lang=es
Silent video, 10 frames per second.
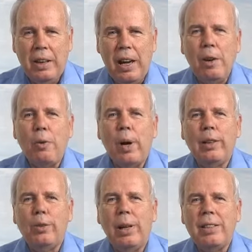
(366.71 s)
En
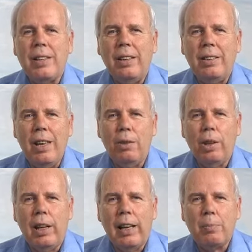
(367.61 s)
cuanto al sentido
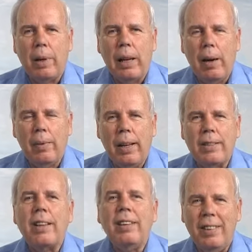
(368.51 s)
de las
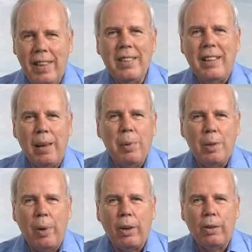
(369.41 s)
palabras, dicen la
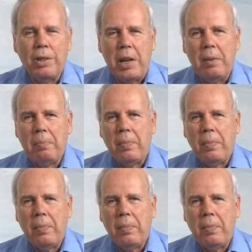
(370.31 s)
misma cosa.